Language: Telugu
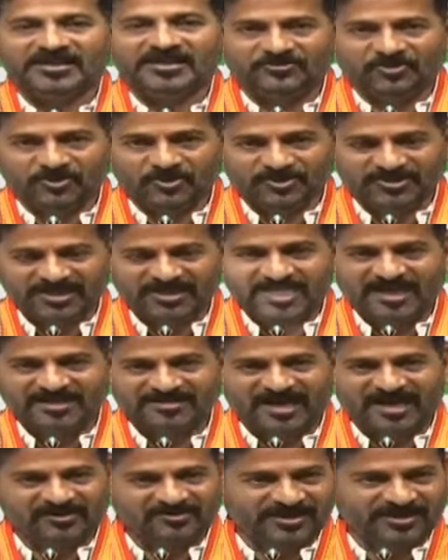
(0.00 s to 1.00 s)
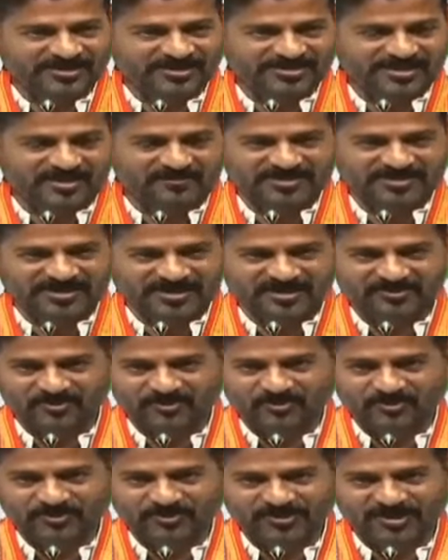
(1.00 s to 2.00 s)
చిత్తూరు జిల్లా తాగునీటి సమస్యను
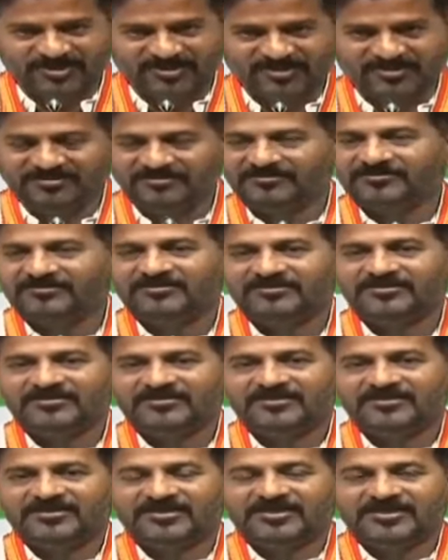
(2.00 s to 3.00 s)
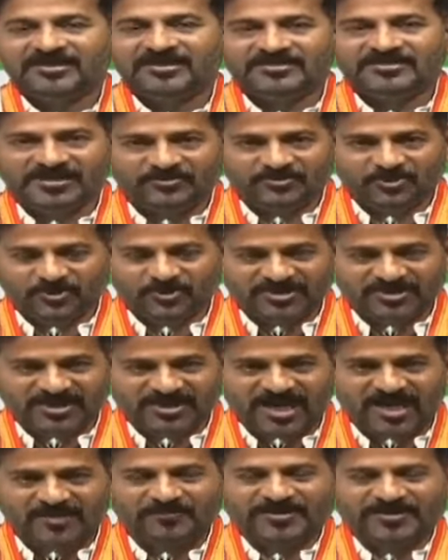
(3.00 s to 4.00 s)
ఎదుర్కొంటున్నది చిత్తూరు
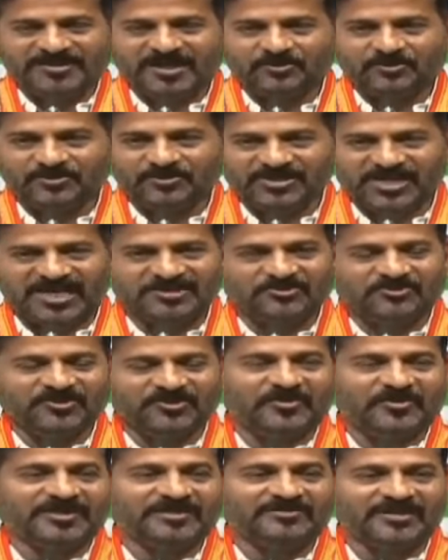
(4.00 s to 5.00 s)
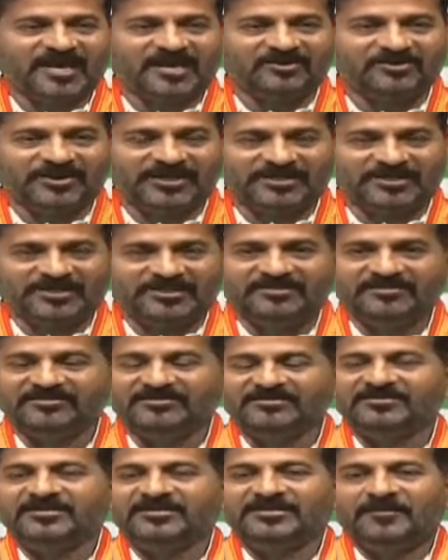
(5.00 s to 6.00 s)
జిల్లా ప్రజలకు శాశ్వతమైన తాగునీటి
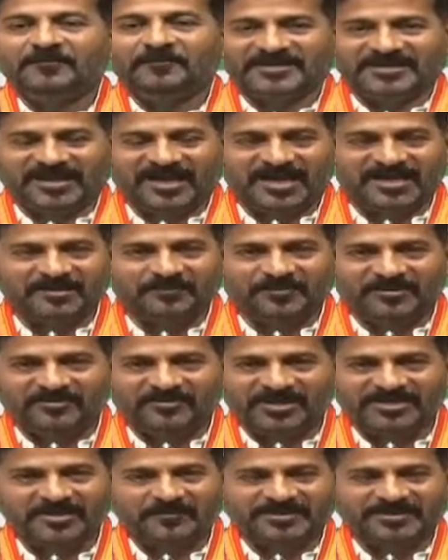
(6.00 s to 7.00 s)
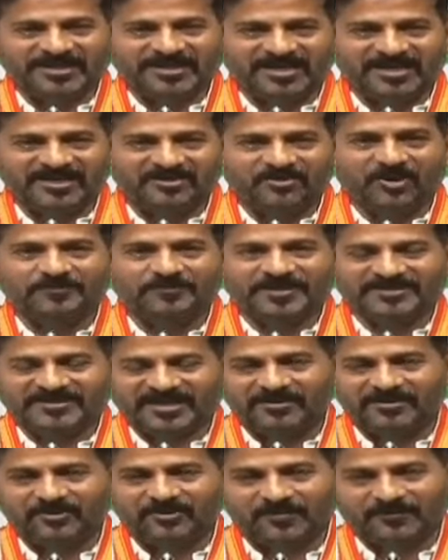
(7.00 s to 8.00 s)
పథకాన్ని ప్రవేశపెట్టాలని ఒక
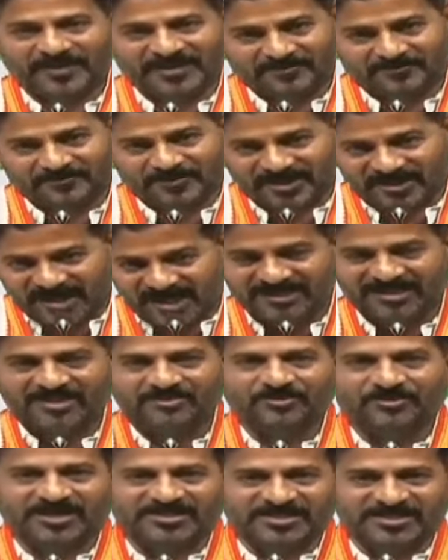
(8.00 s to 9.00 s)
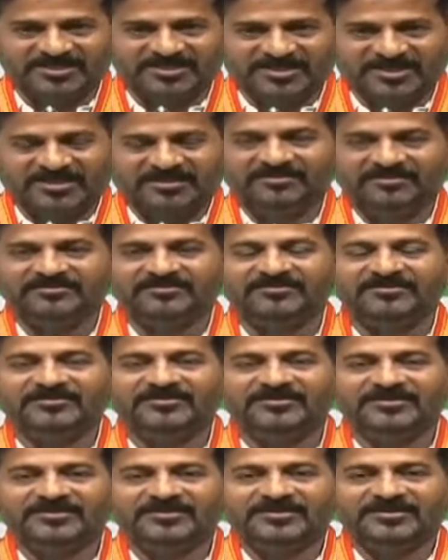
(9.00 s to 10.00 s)
పథక ఒక ప్రణాళికను రచించి
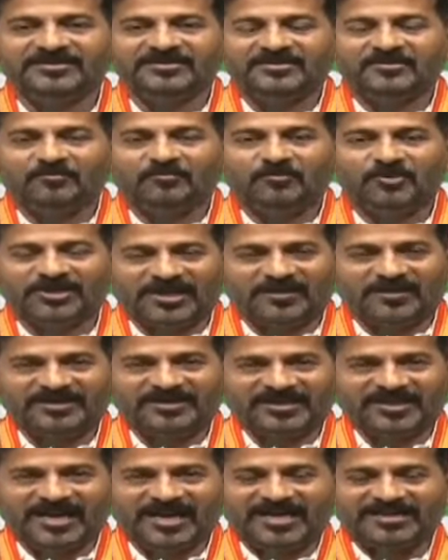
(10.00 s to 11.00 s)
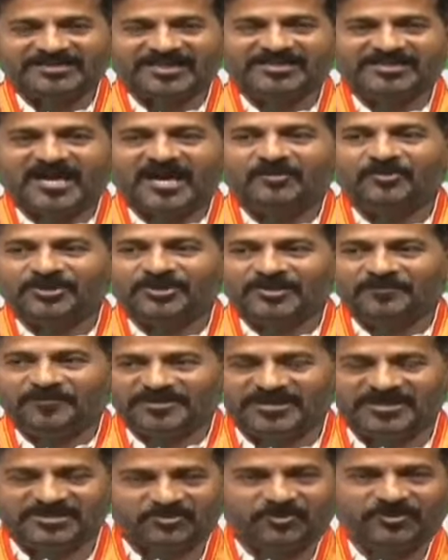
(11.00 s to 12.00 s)
ముఖ్యమంత్రి గారి చేత
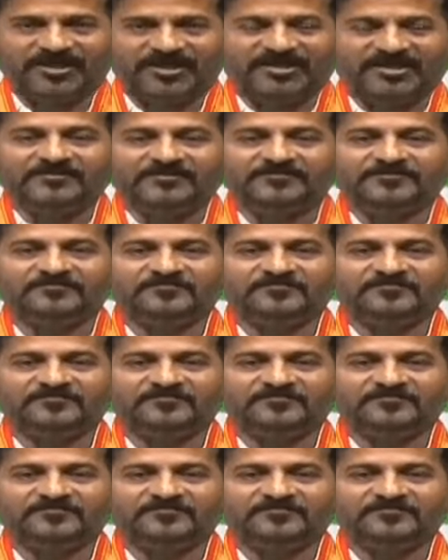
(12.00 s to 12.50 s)
ఆమోదింపజేసుకొని